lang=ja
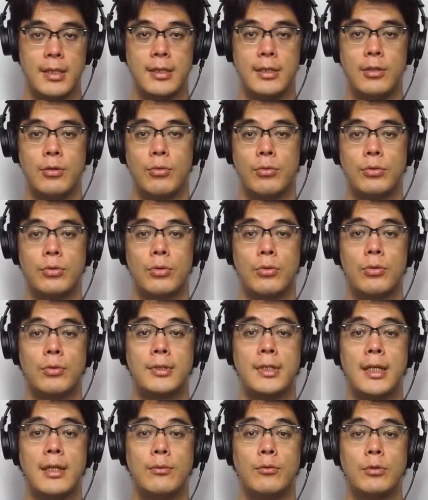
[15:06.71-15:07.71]
日本の古
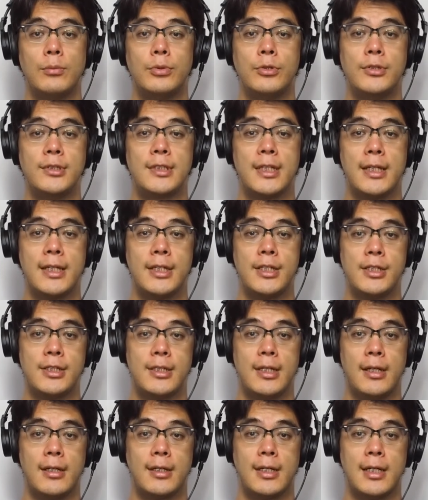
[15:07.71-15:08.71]
典を分析し
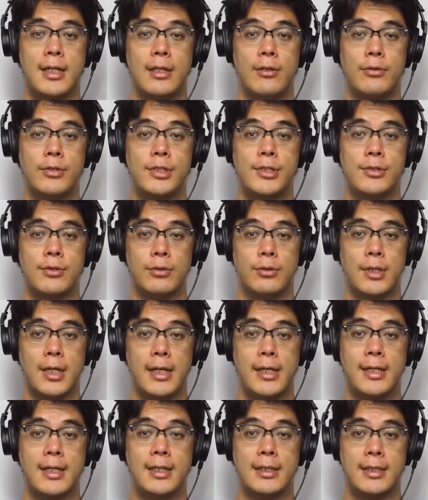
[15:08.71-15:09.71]
た彼の思想が
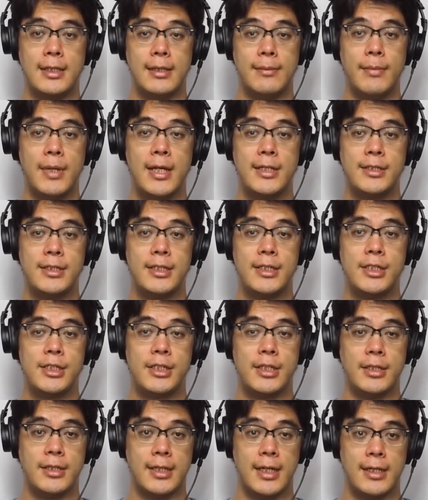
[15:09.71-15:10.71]
いかに明治維
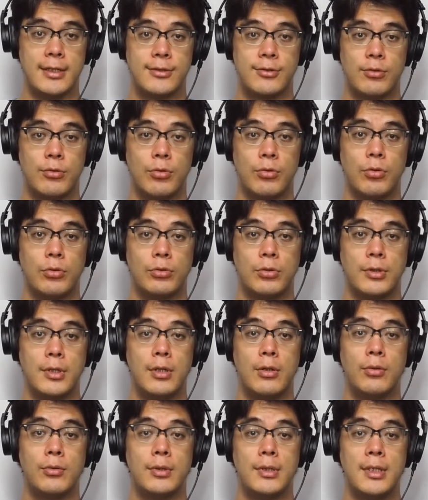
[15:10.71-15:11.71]
新やその後の日
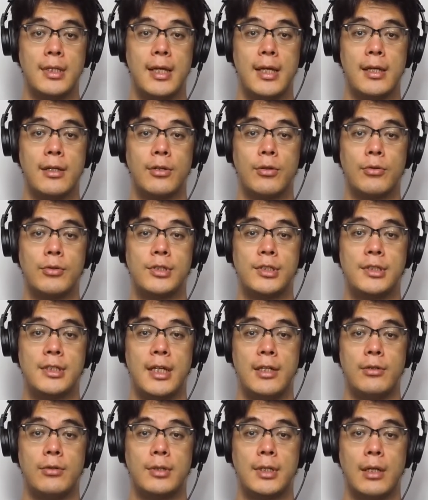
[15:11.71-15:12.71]
本に影響して
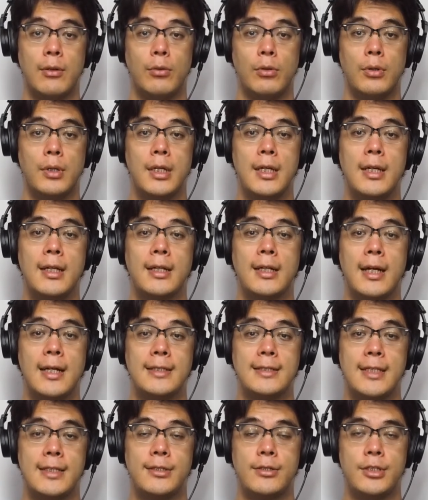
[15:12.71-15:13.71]
いるかを解
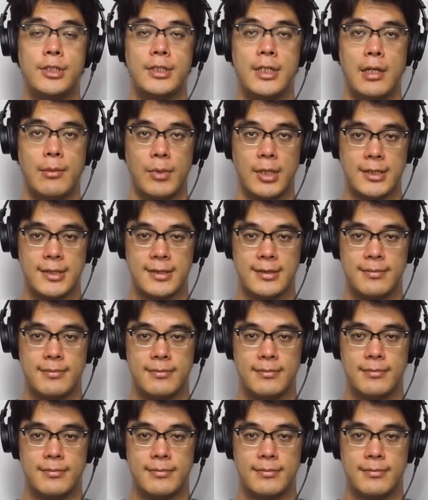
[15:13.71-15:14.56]
説しています。